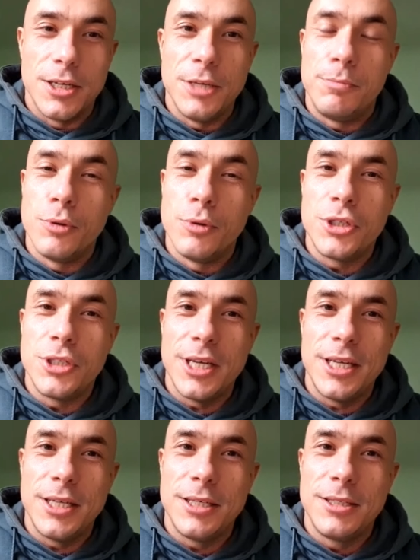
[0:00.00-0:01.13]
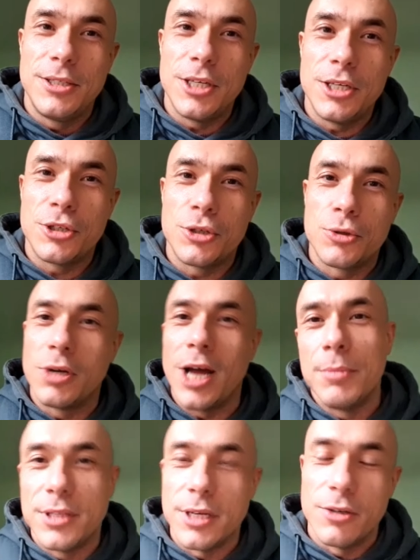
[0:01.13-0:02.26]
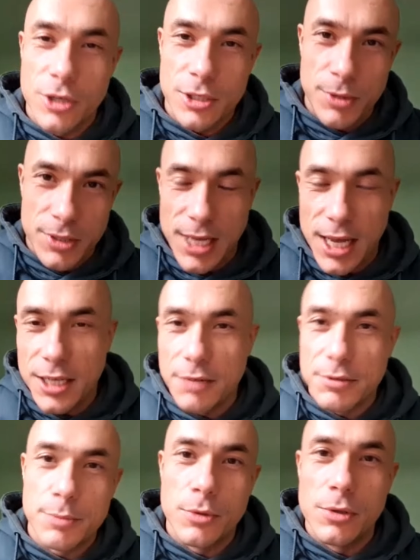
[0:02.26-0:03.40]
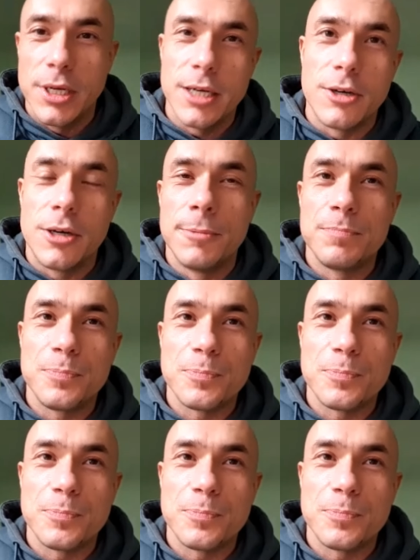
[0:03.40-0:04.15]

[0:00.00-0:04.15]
I później gdzieś szukamy tego rozwiązania wspólnego,